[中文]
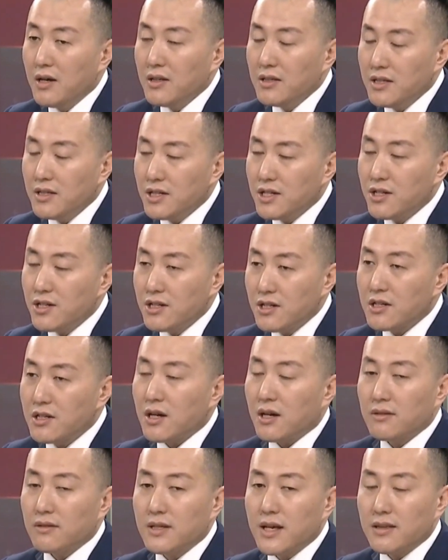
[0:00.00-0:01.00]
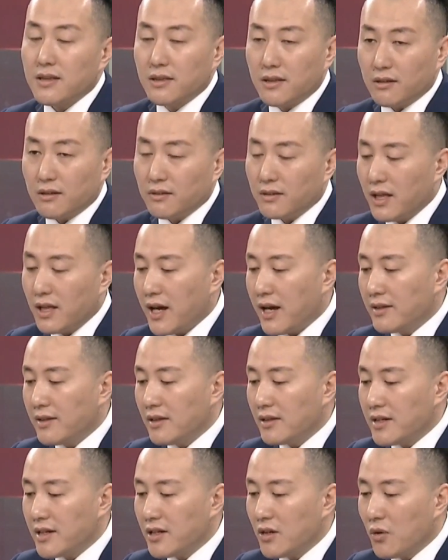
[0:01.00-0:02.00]
其实市场在等待
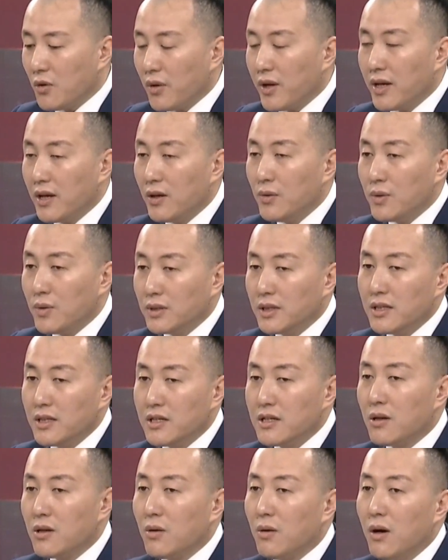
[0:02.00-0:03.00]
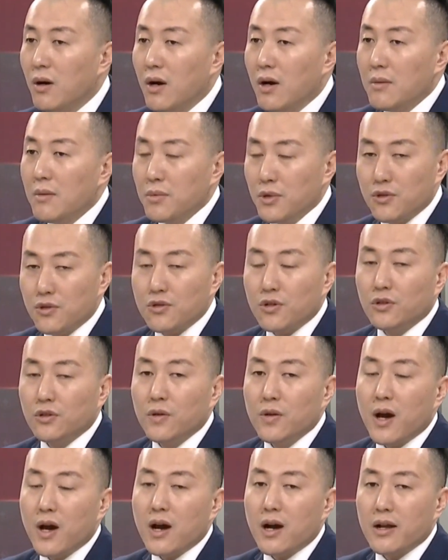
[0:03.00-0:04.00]
的这个会议落地之后，比如说
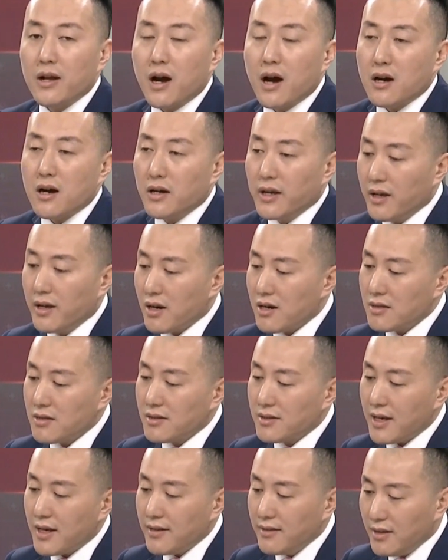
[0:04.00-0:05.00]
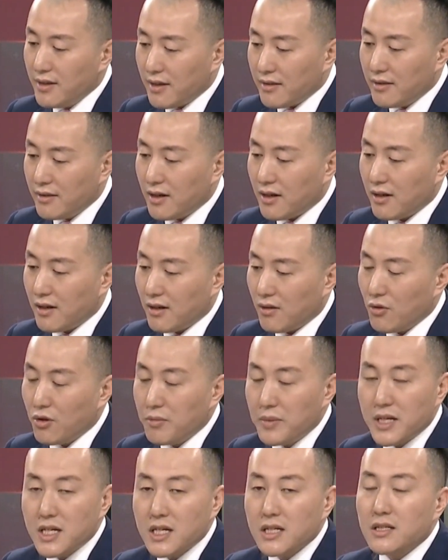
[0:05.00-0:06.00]
对于二零二零二三年的货
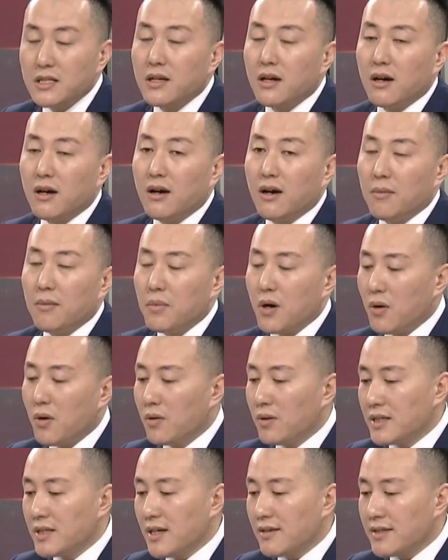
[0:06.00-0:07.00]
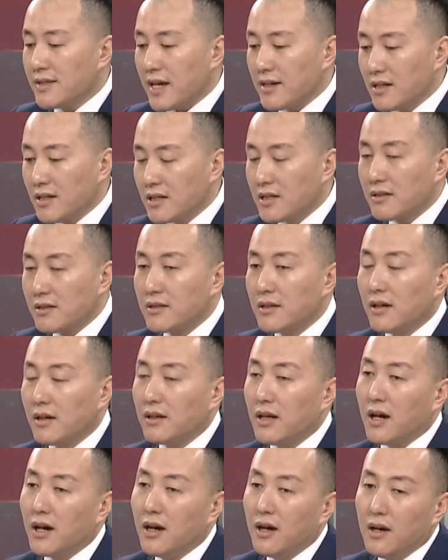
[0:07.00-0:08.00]
币政策啊，包括像财政政策
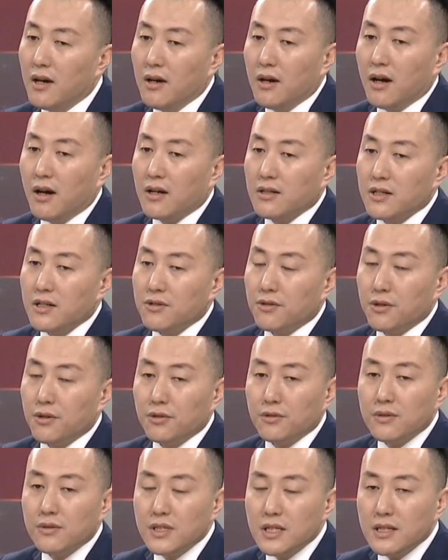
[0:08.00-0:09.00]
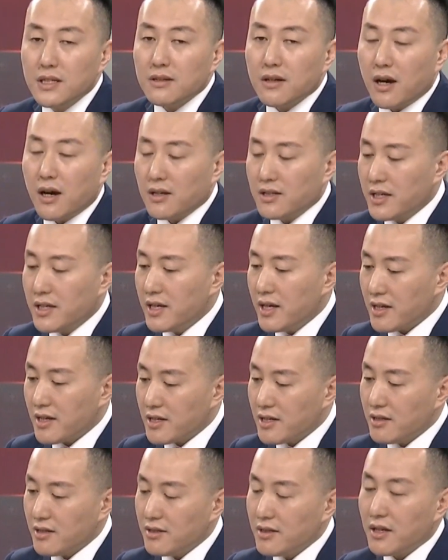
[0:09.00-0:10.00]
的啊这种流动性啊，这也
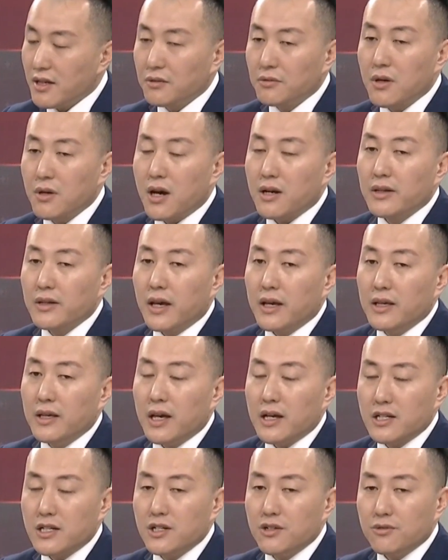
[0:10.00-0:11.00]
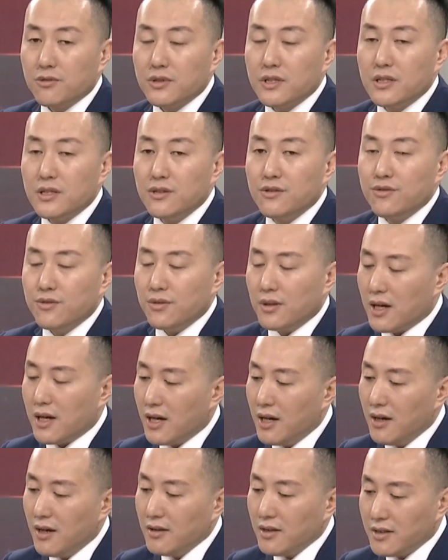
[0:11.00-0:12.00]
是相对而言也是有期许的。
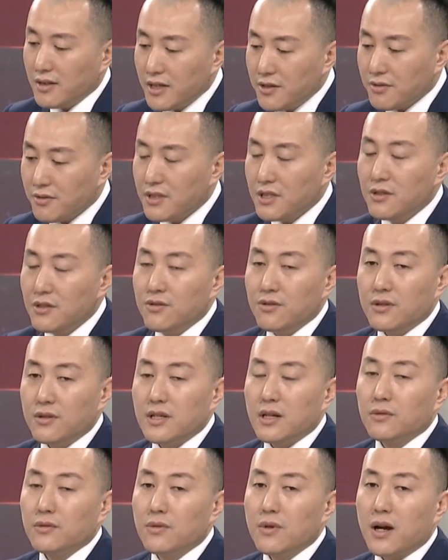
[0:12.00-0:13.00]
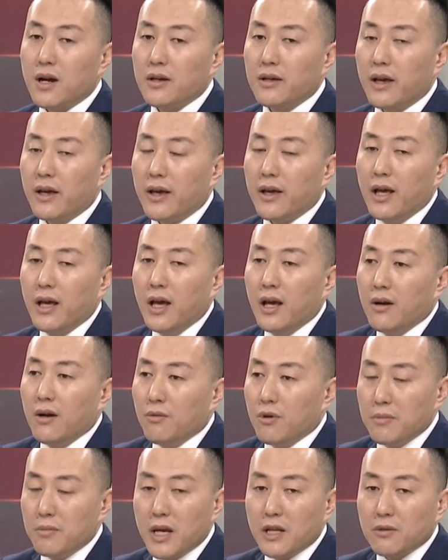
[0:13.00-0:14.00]
那这种期许相对而言，
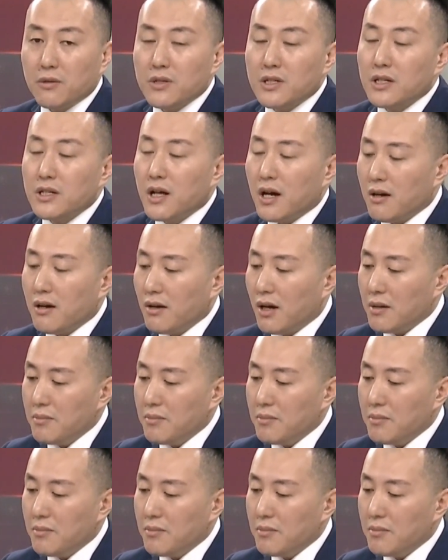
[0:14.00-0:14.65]
我们也都知道啊，